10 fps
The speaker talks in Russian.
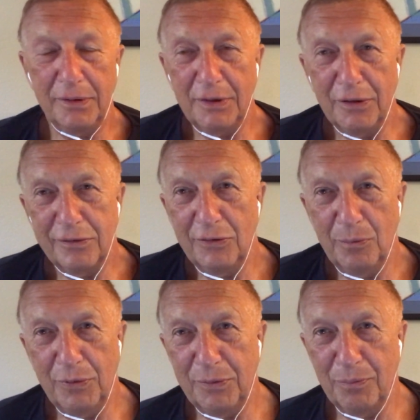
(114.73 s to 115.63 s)
должно
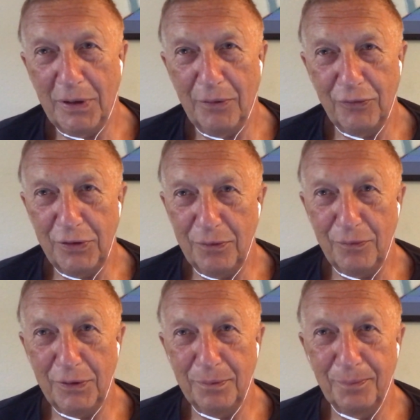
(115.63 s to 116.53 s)
быть
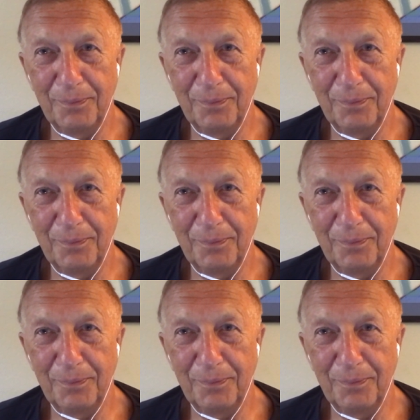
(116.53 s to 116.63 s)
правдивой.